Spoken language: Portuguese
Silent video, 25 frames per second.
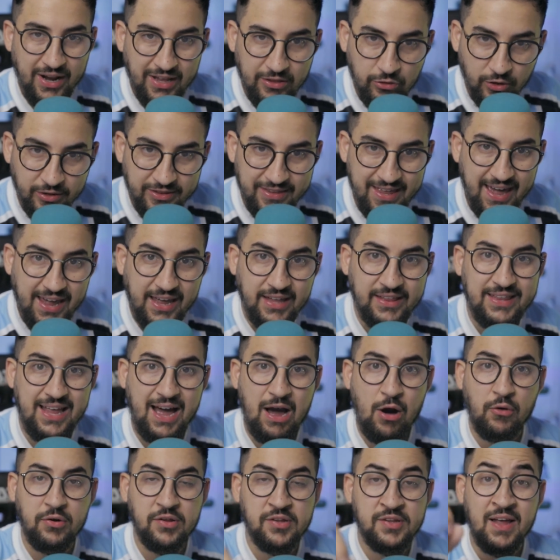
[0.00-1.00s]
agora, no
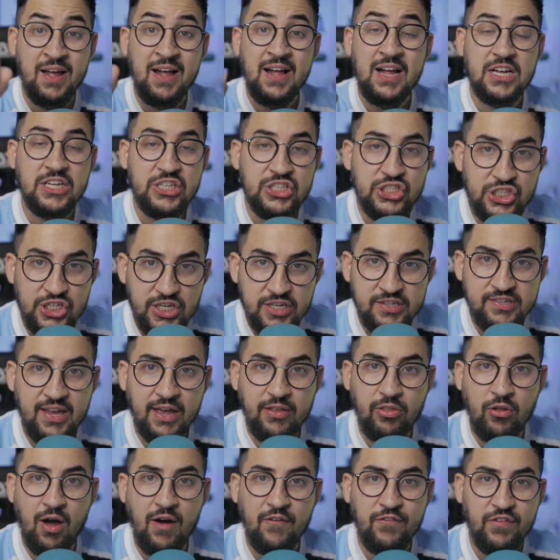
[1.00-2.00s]
Tag Talks,
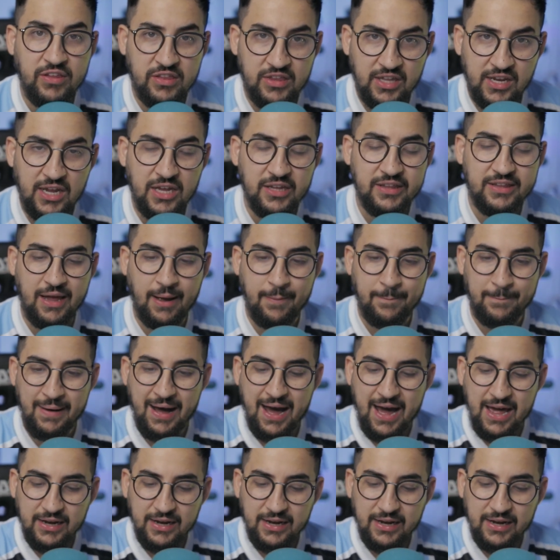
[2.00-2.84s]
19h30.